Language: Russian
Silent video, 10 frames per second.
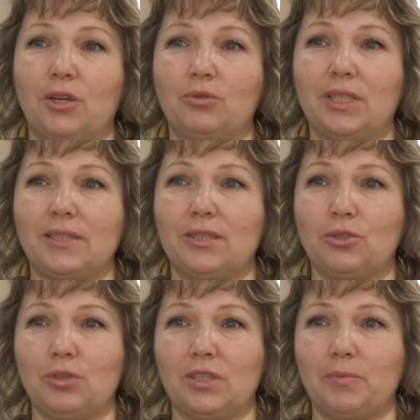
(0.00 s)
А у нас
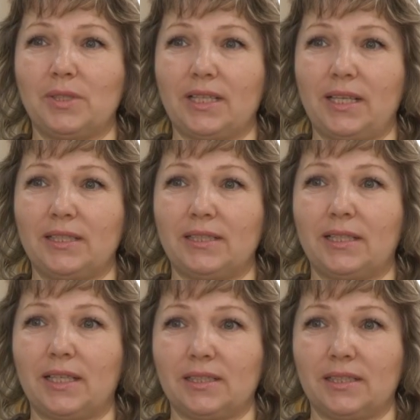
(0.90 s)
дежурят
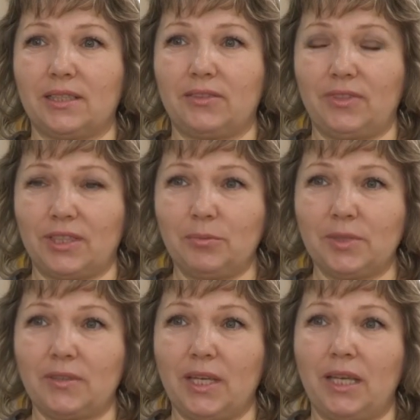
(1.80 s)
специалисты разных
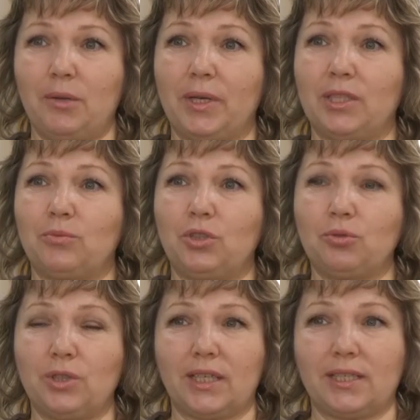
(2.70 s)
ведомств, поэтому
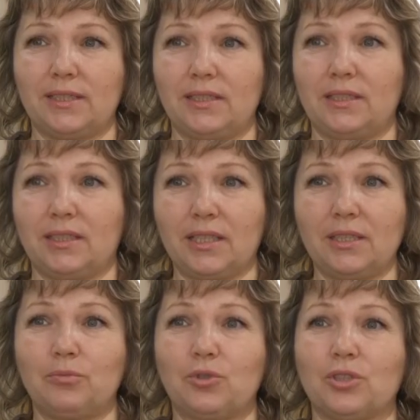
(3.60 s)
никуда ходить не
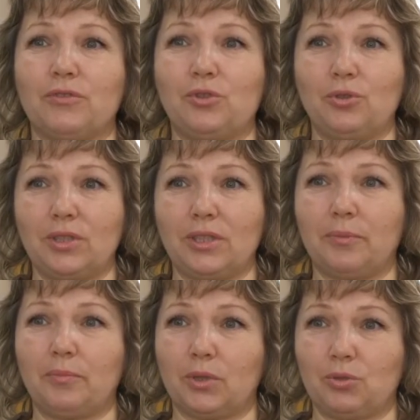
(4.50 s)
надо, можно все
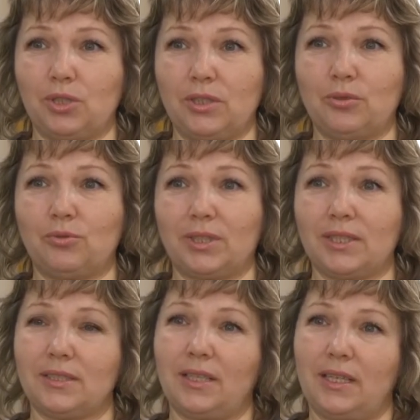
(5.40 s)
это получить у
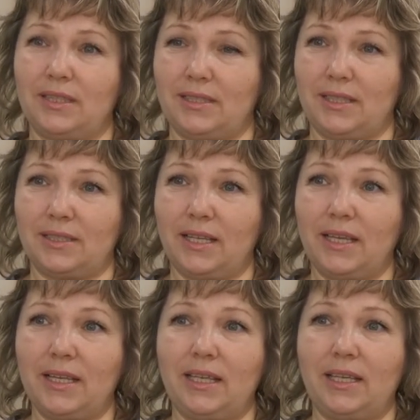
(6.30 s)
нас здесь.
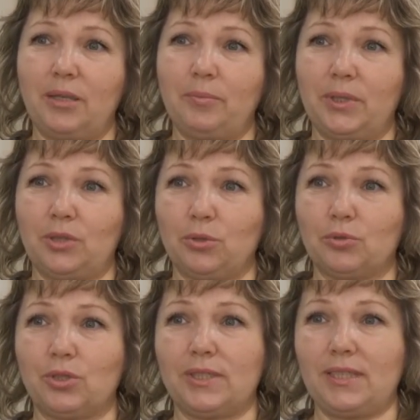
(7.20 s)
И при том,
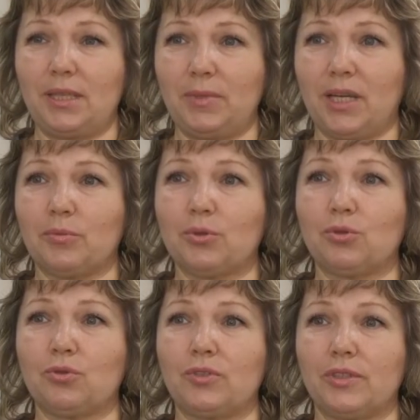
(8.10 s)
что семьи
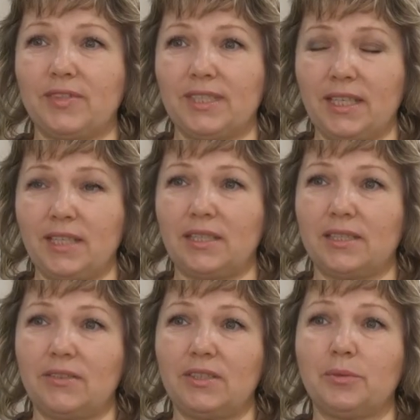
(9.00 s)
обслуживаются все,
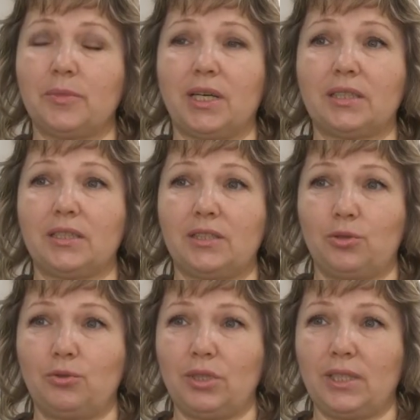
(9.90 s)
независимо от
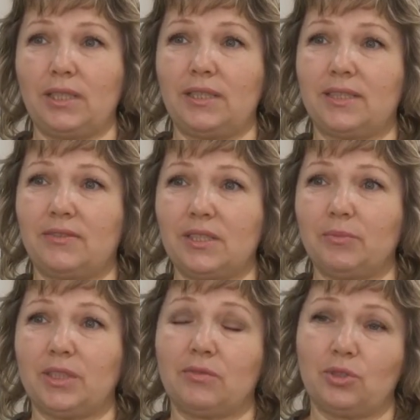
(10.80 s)
категории и
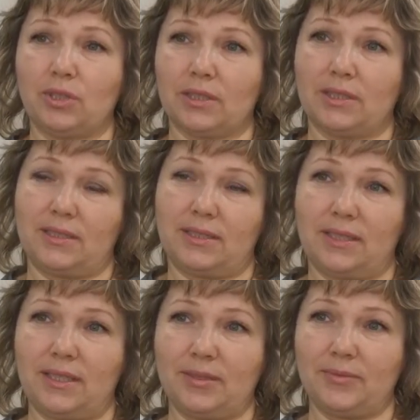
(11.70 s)
независимо от возраста детей.